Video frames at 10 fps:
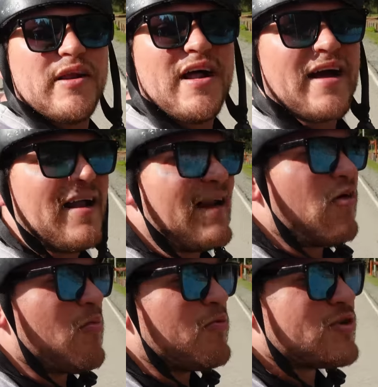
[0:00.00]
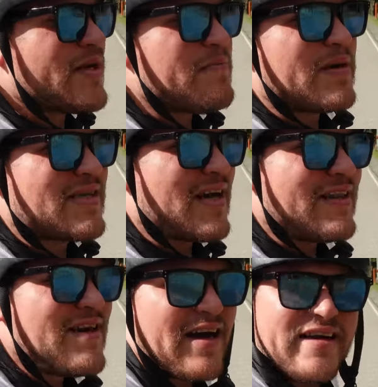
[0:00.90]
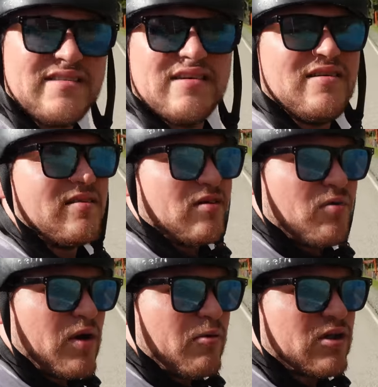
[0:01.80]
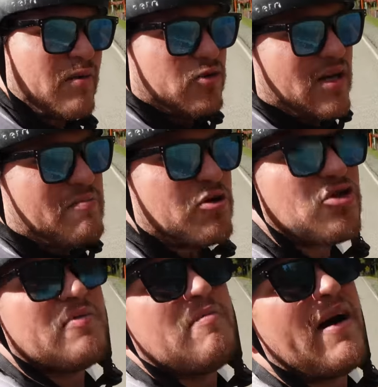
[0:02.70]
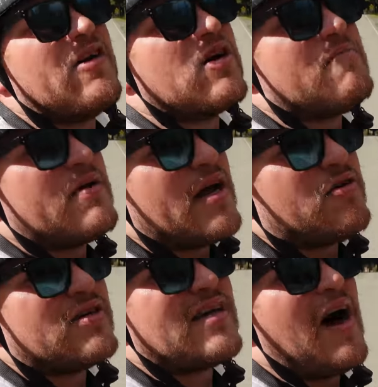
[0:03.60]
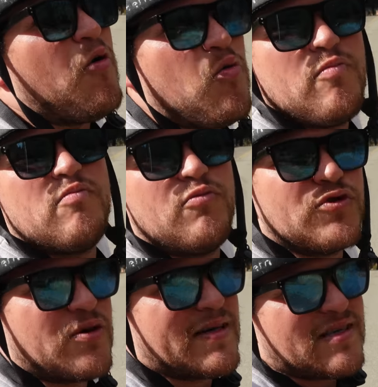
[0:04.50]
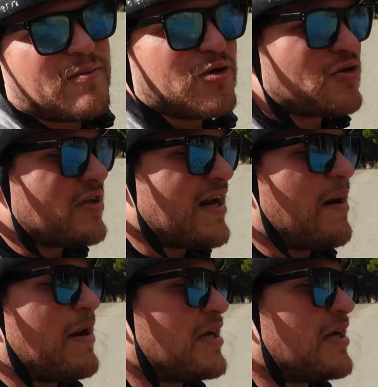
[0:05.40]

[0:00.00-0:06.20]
venir acá al lago Puyén, pasar el día que es, como les mostramos, hermoso y me imagino que en verano es aún mucho más hermoso, tiene la